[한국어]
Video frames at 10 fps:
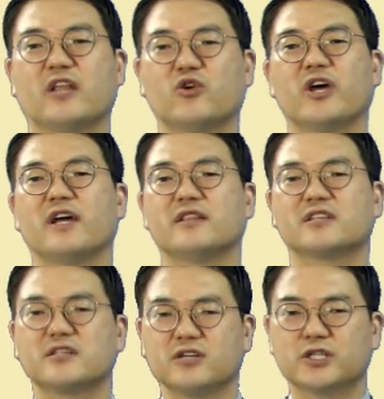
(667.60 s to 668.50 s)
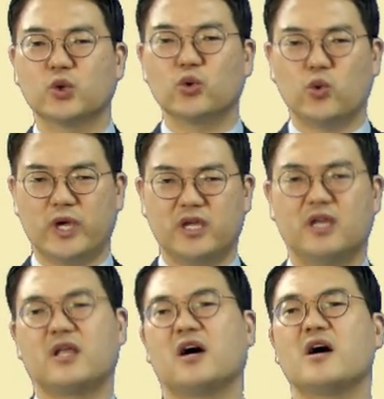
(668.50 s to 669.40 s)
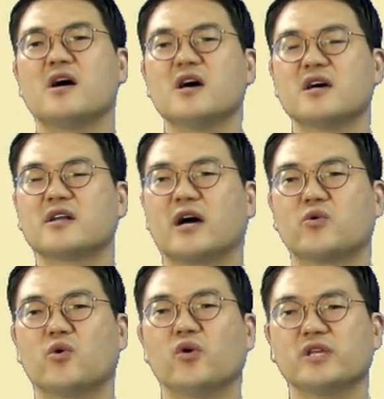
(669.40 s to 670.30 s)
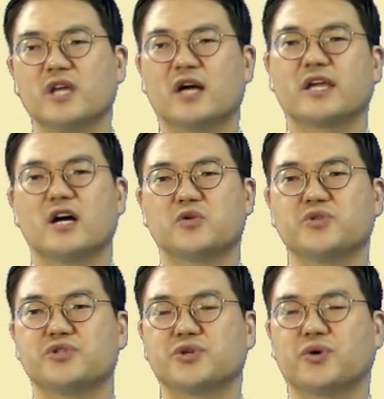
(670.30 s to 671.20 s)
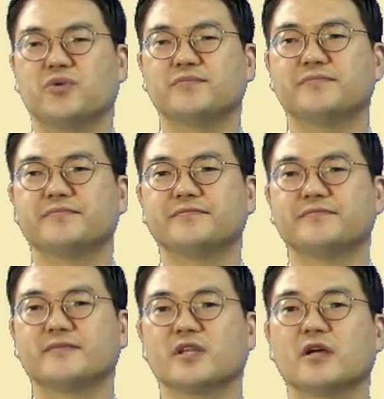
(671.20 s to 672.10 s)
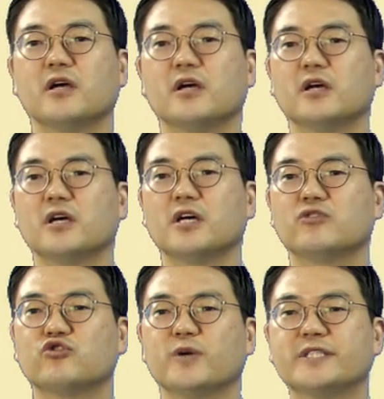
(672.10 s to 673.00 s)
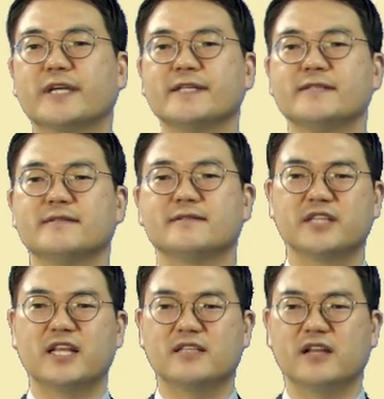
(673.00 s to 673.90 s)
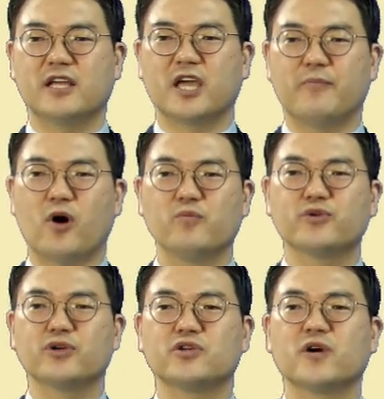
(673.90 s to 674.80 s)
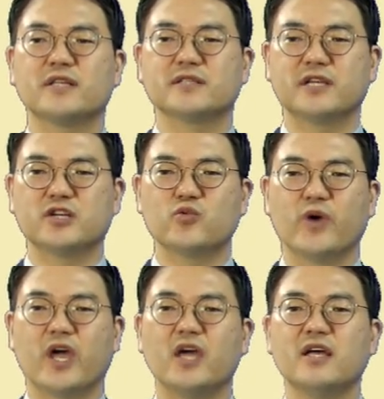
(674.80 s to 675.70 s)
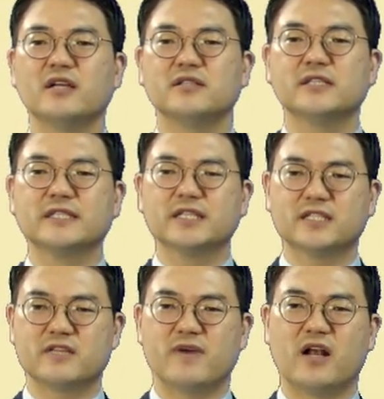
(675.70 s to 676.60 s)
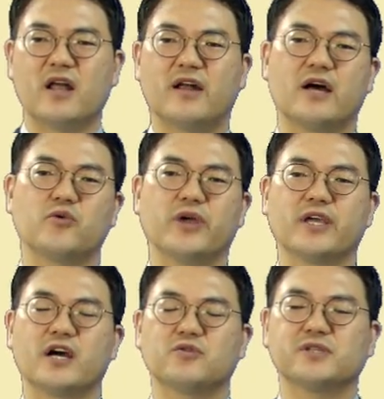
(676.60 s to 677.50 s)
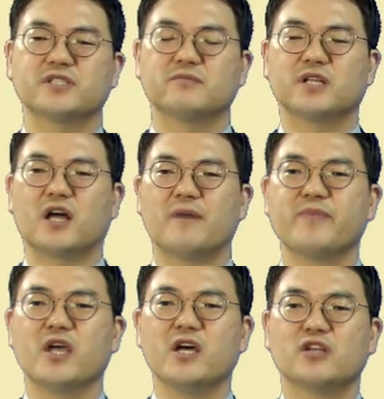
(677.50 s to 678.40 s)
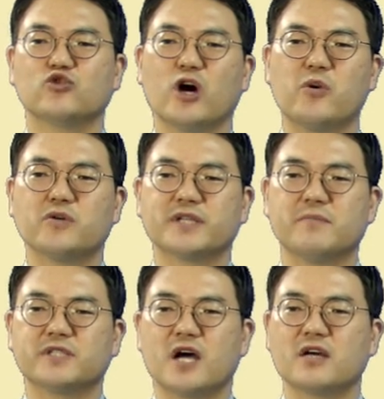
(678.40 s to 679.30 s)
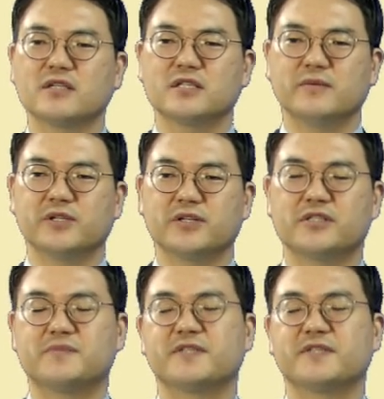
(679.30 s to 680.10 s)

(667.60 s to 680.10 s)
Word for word: 나눠야 한다. 그것이 곧 회개다라고 이야기하고 있지요. 두 번째는 세리들에게 법으로 정한 세금 외에 능징치 말라라고 얘기하고 있습니다. 누가복음 3장 12절에서